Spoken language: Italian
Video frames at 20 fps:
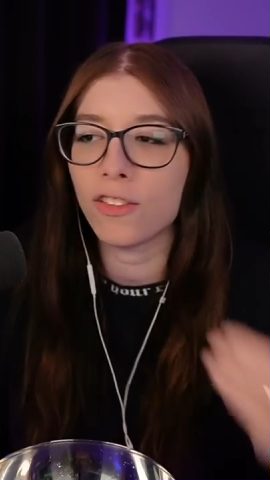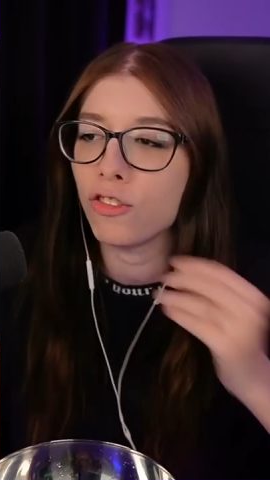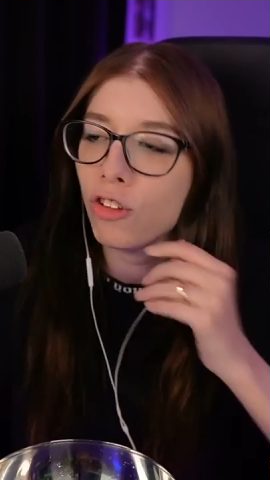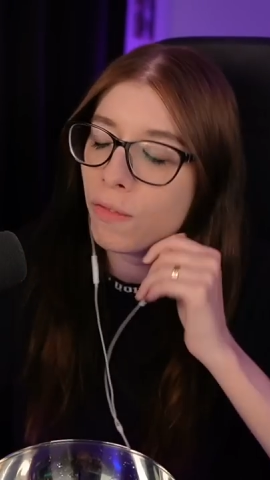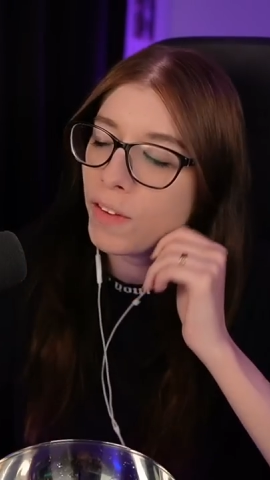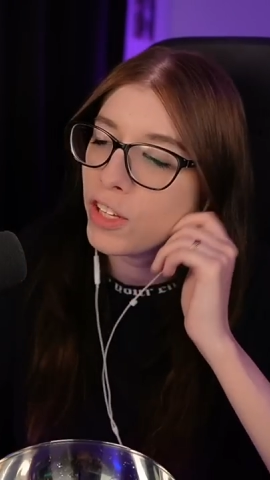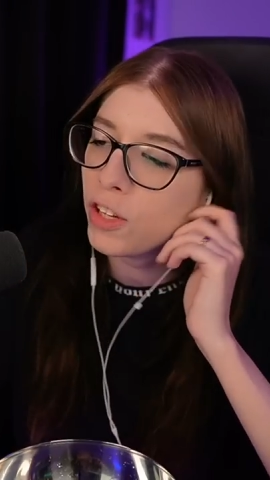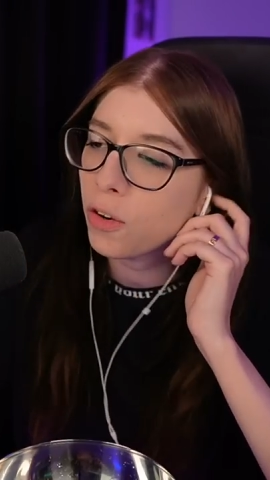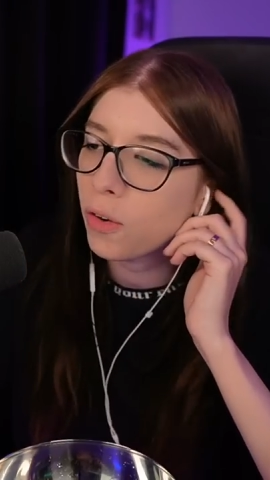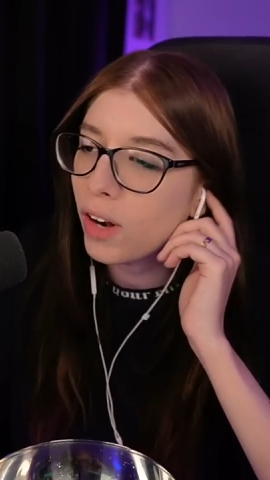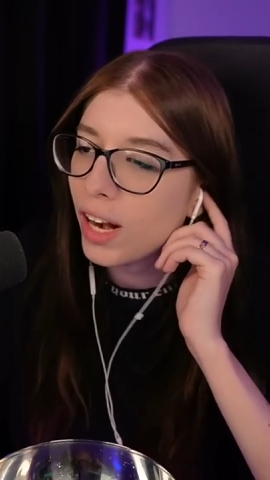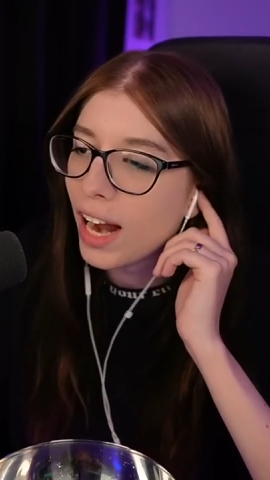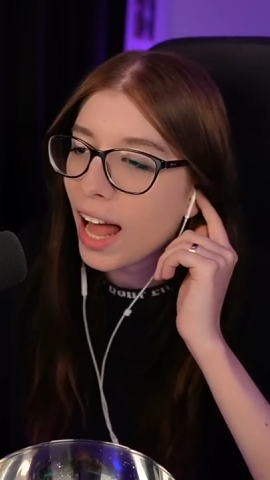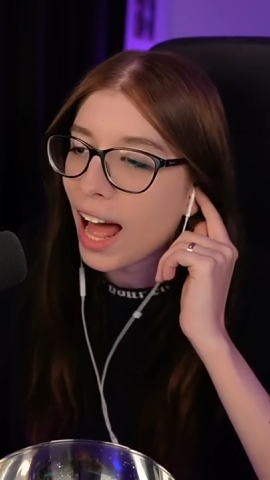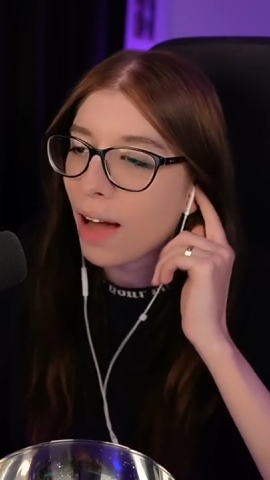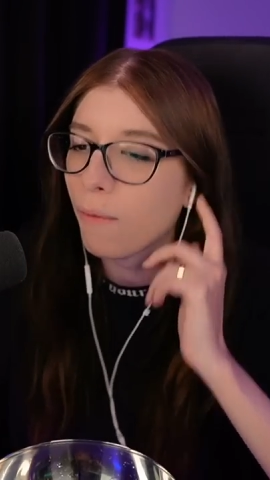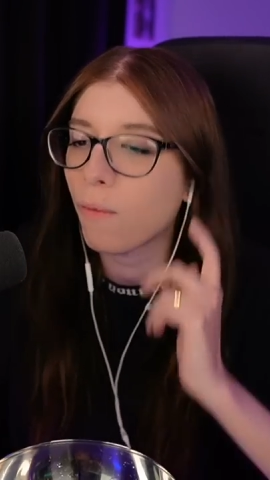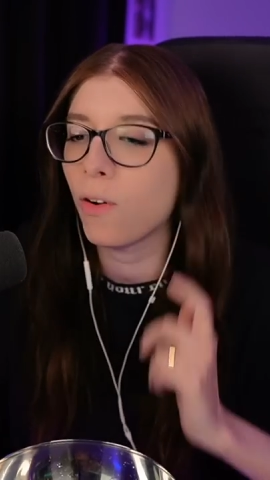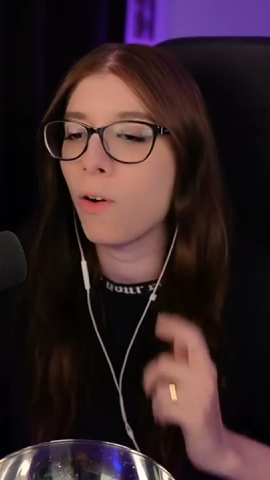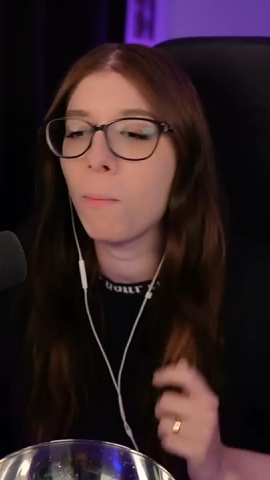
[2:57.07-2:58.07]
sto video con
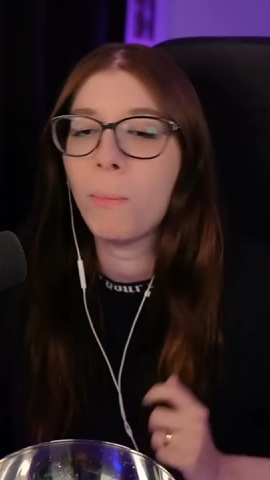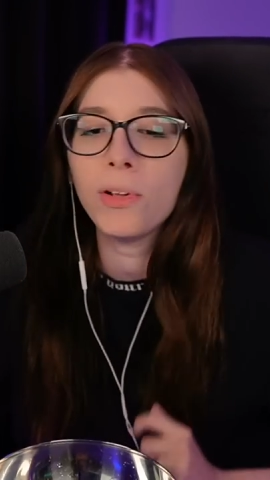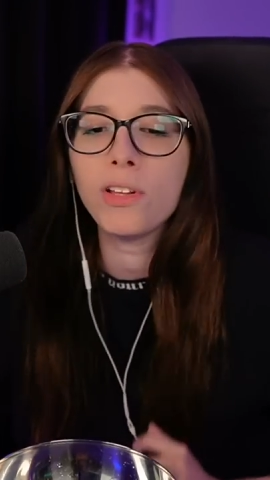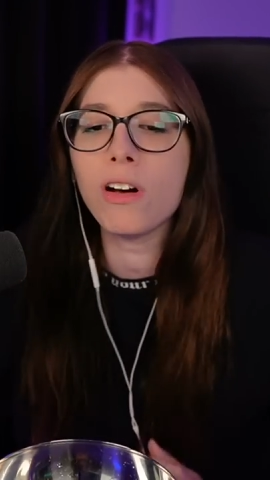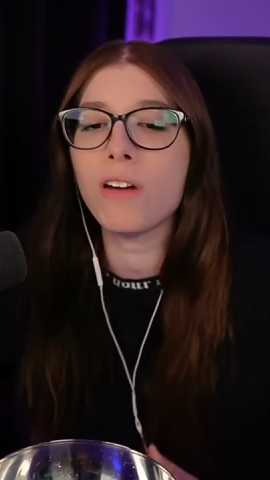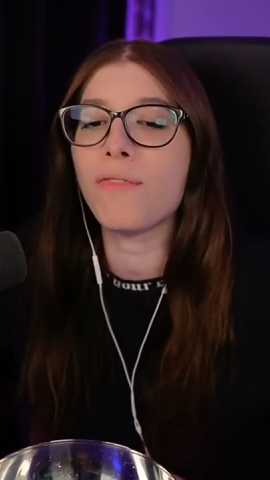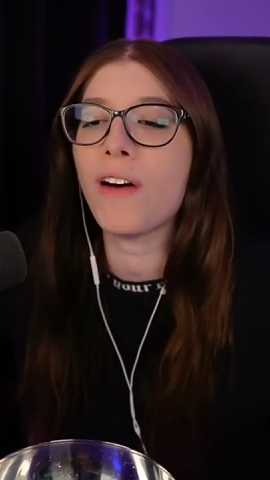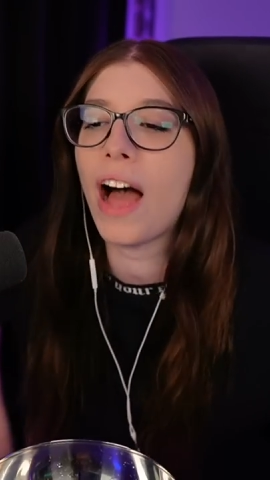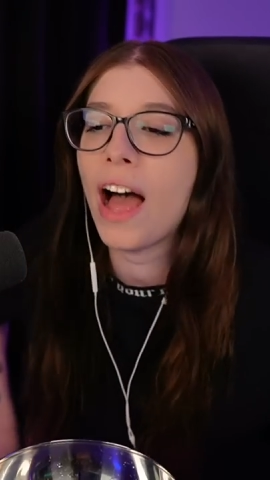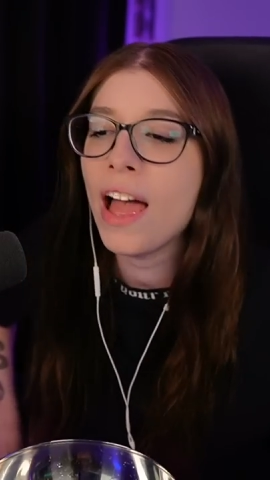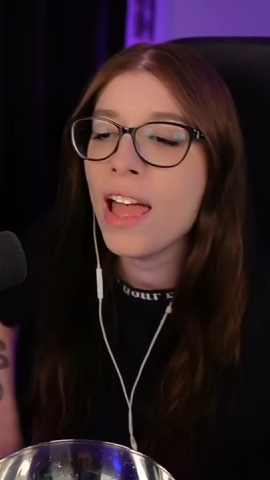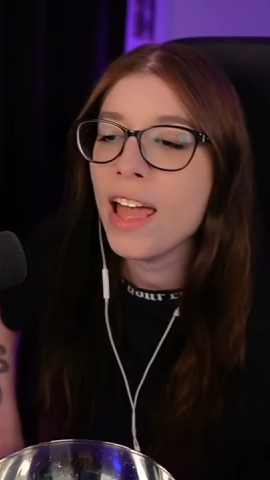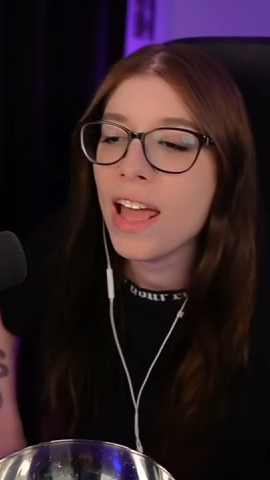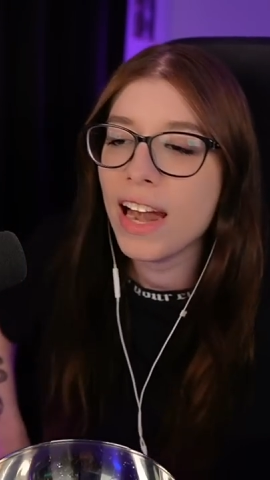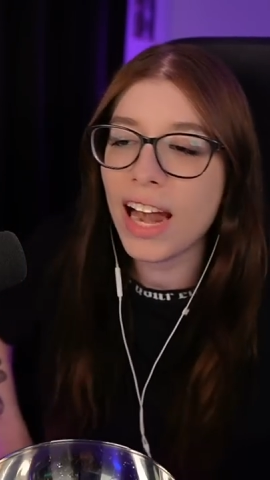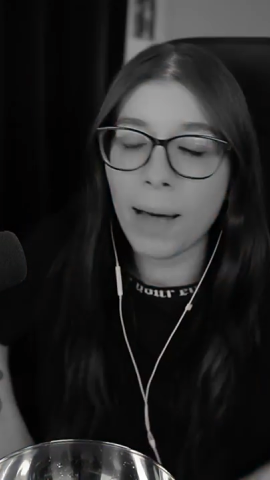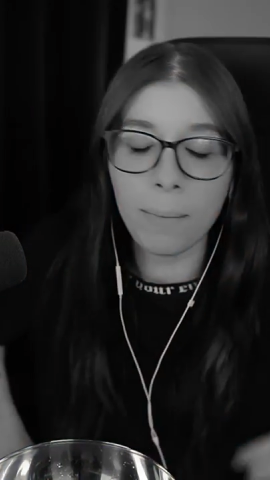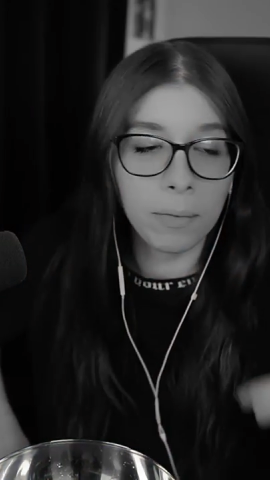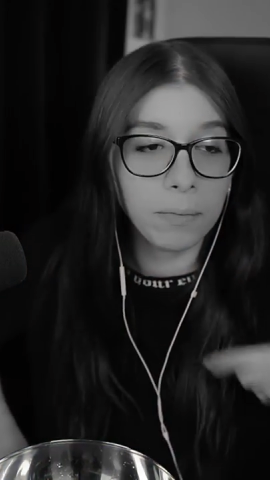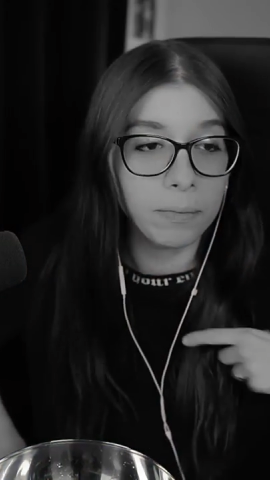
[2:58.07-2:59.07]
l'acqua? Non potevo fare
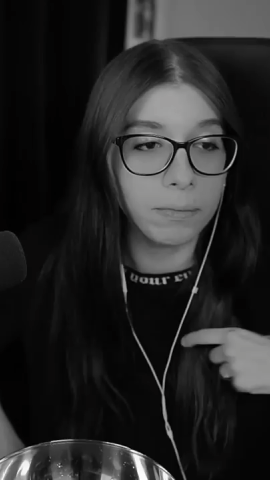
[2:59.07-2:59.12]
la...